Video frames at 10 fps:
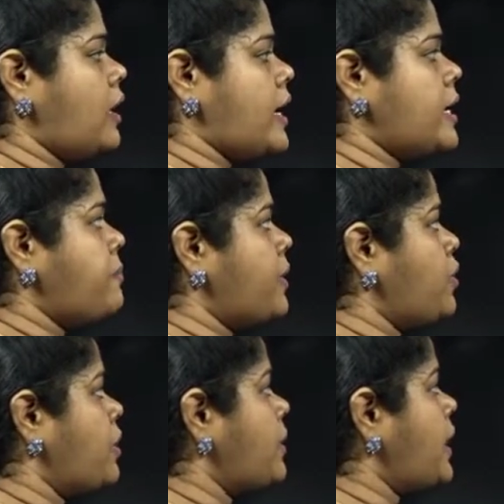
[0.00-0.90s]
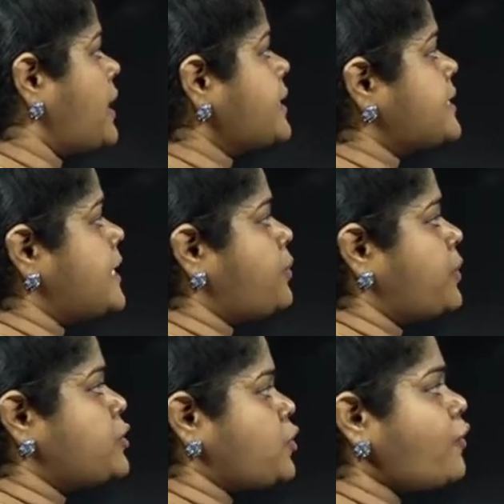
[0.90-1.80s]
கரெக்ட் பண்ணணும் நம்ம கரெக்ட்
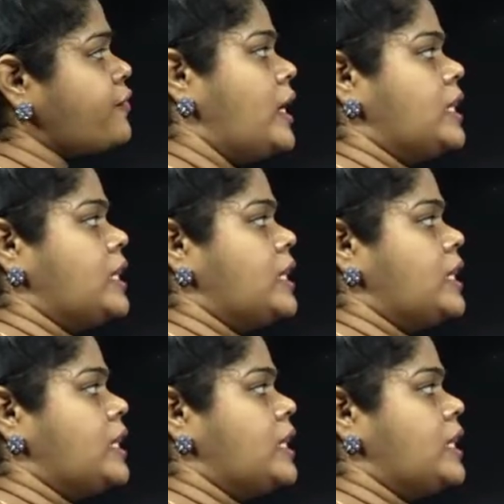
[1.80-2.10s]
சீக்வென்ஸ் ஆஃப்